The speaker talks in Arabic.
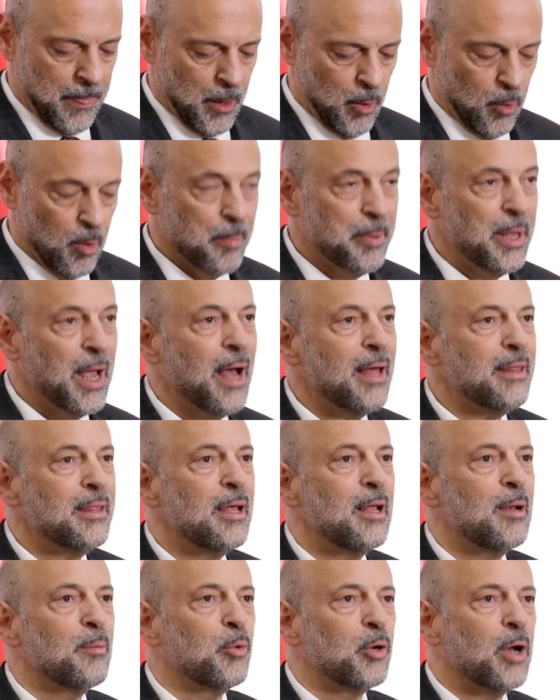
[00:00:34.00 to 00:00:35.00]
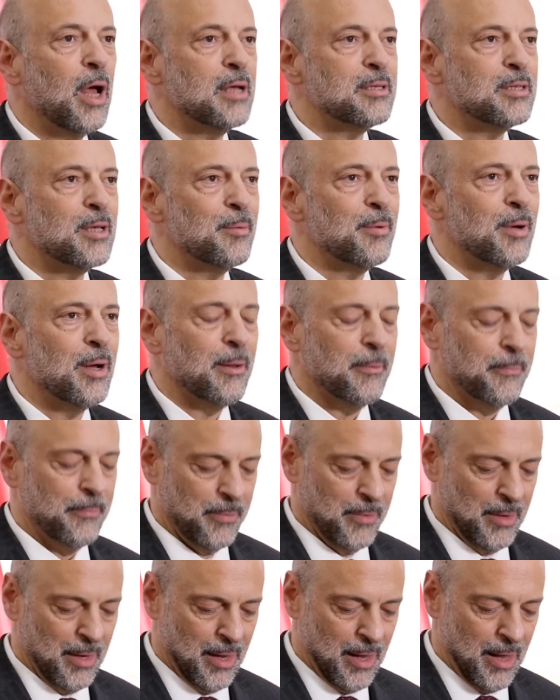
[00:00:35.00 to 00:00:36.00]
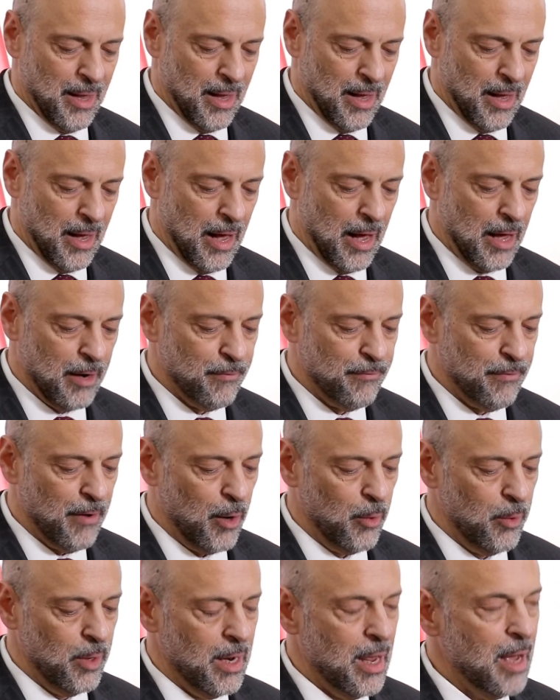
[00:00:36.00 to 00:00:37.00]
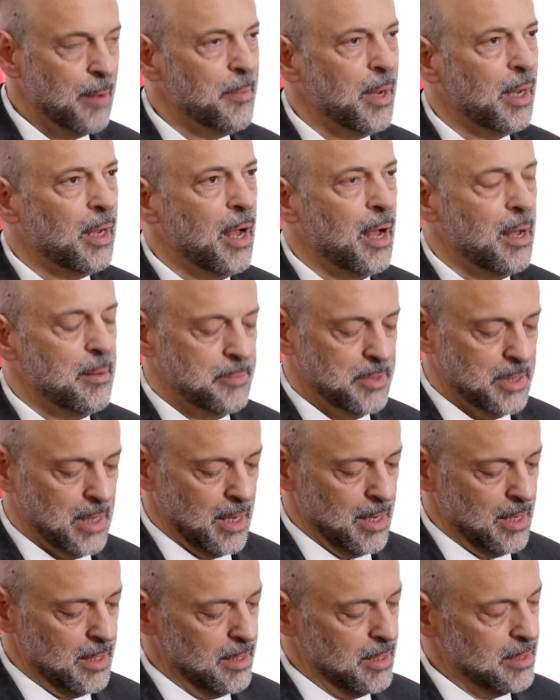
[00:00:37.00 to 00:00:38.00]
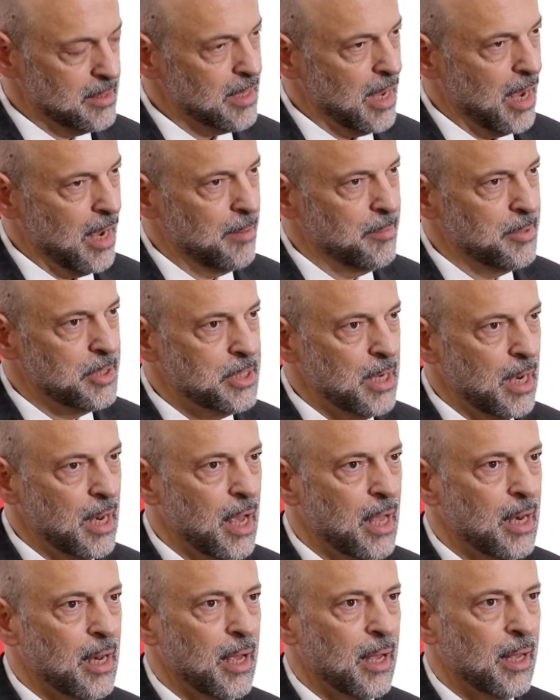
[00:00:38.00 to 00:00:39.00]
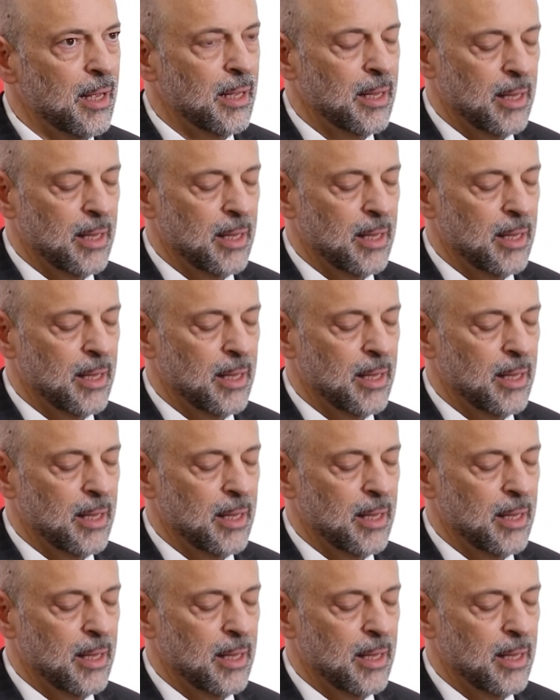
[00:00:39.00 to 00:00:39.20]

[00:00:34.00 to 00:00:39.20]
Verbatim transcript: وبهذه المناسبه ارفع الى مقام سيدي صاحب الجلاله